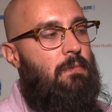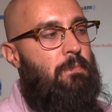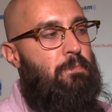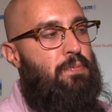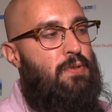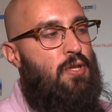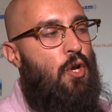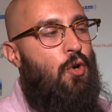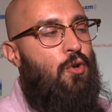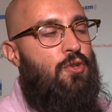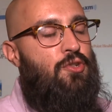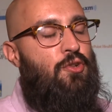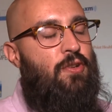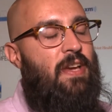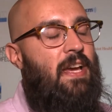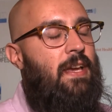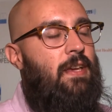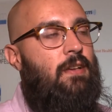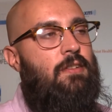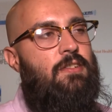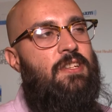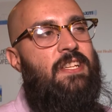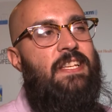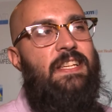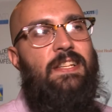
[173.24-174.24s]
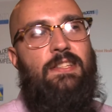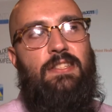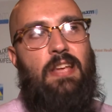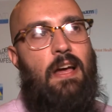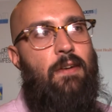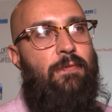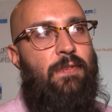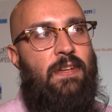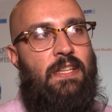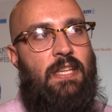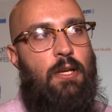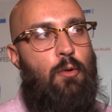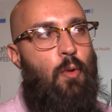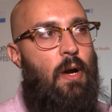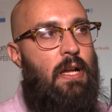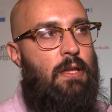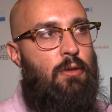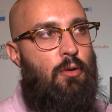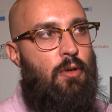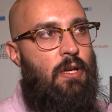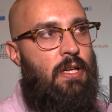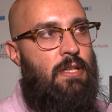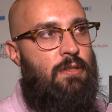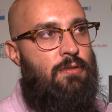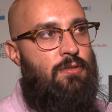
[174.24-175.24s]
pessoas, o que é que eles sentem há
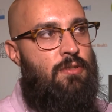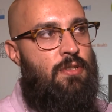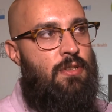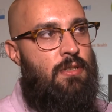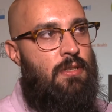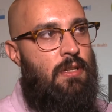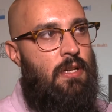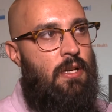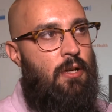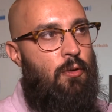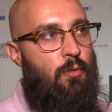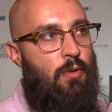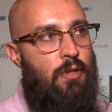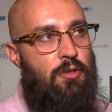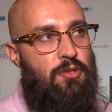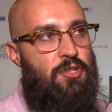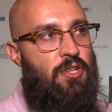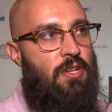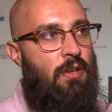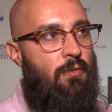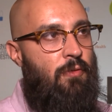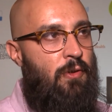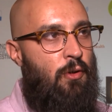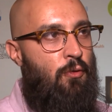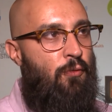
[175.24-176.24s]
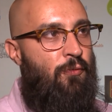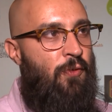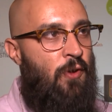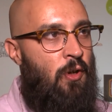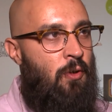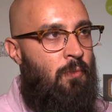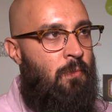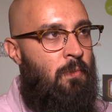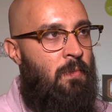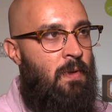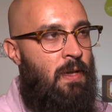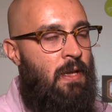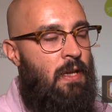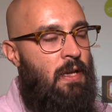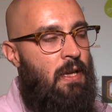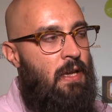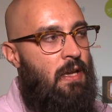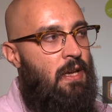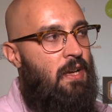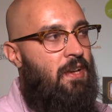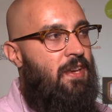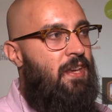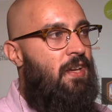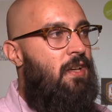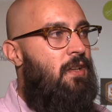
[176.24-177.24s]
24 anos, quando eu escrevi o filme.
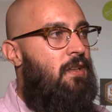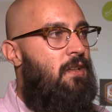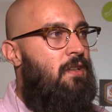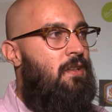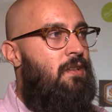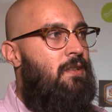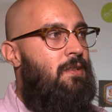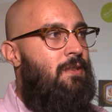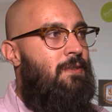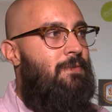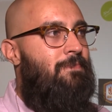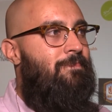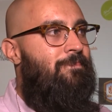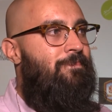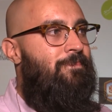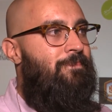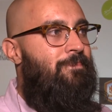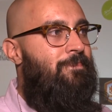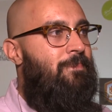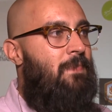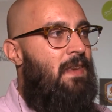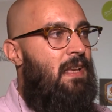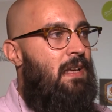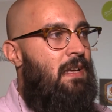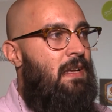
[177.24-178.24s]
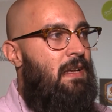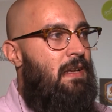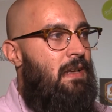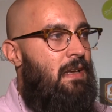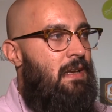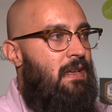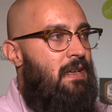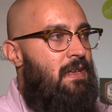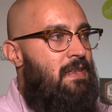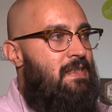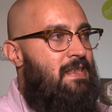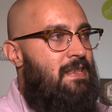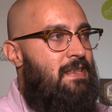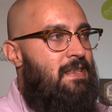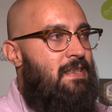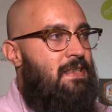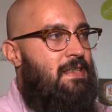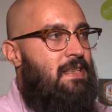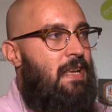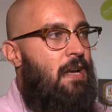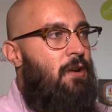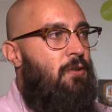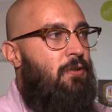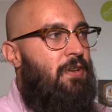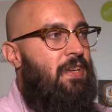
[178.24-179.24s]
aquela
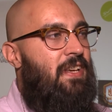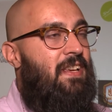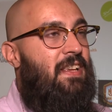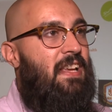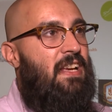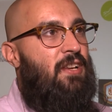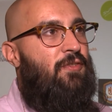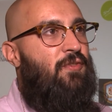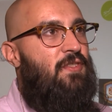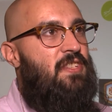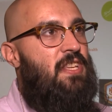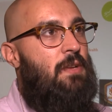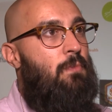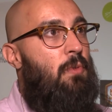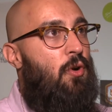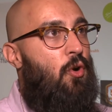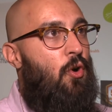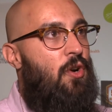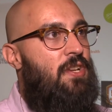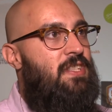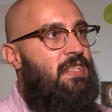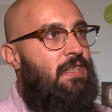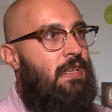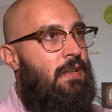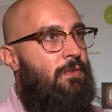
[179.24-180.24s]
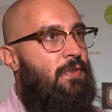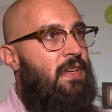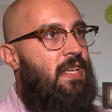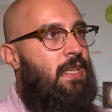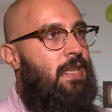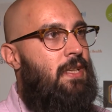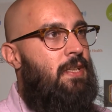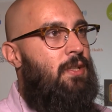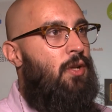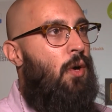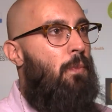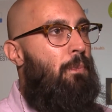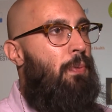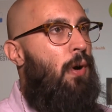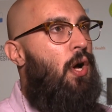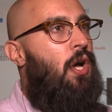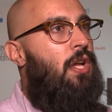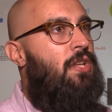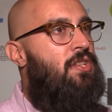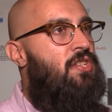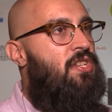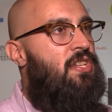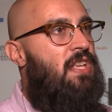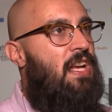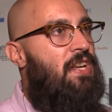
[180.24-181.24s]
sensação que queres fazer uma coisa na vida e não
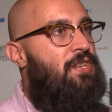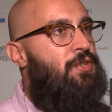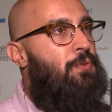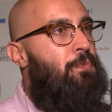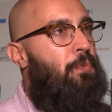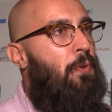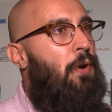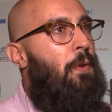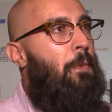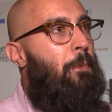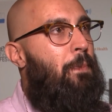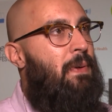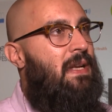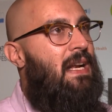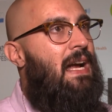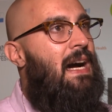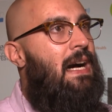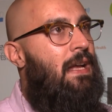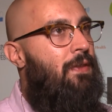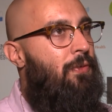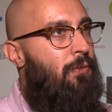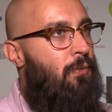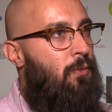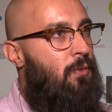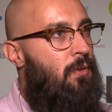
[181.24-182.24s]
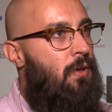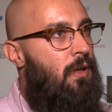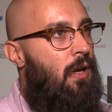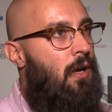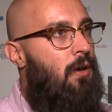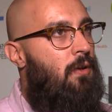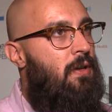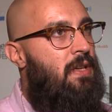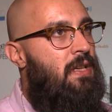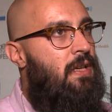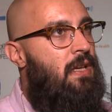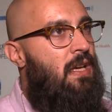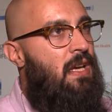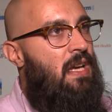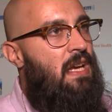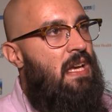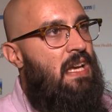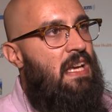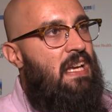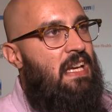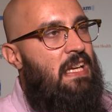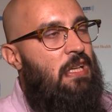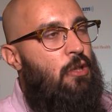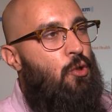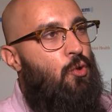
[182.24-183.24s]
podes, estás um pouco parado, you know, e,
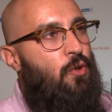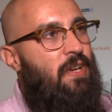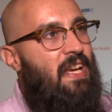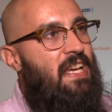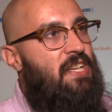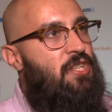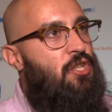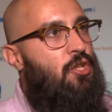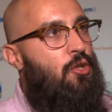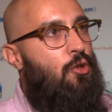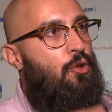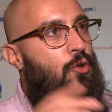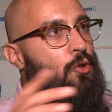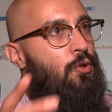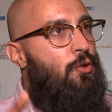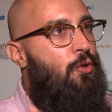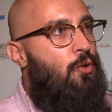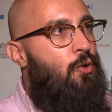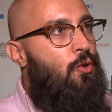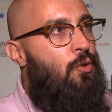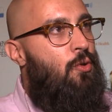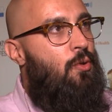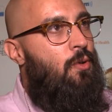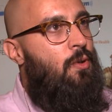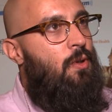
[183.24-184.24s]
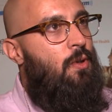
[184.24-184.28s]
e tu queres tudo